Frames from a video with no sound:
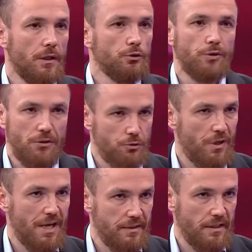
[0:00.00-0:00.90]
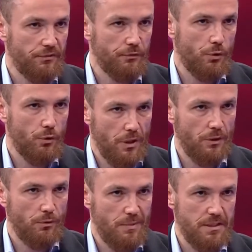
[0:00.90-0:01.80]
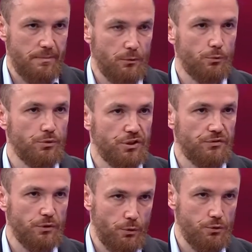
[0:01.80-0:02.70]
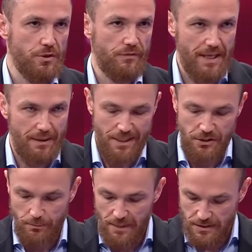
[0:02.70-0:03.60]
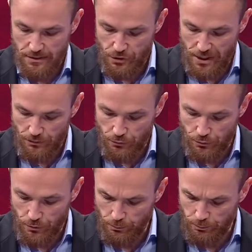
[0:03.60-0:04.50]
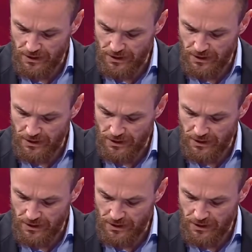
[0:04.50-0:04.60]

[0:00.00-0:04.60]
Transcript: Şu anda çok alternatifi yok. Konan olmasa ben Uğur Çiftçi konusunda Fenerbahçe'nin bastıracağını düşünüyorum.